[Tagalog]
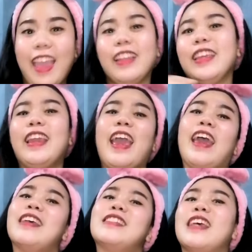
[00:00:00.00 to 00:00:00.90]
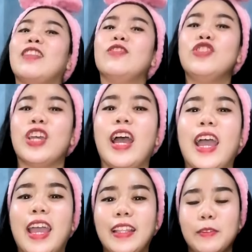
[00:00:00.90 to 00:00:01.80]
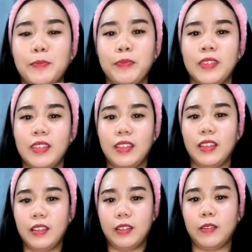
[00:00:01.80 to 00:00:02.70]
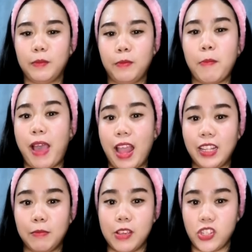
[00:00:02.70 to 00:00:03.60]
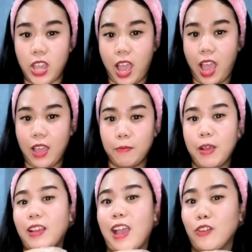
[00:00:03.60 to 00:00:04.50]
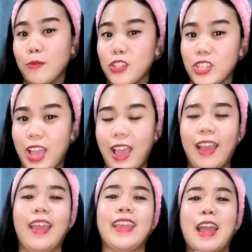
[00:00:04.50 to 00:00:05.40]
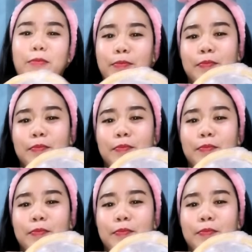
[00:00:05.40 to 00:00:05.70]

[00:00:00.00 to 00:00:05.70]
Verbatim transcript: Any guess? Ano dyan? mamahalin ba siya, magkano ba siya, ayan.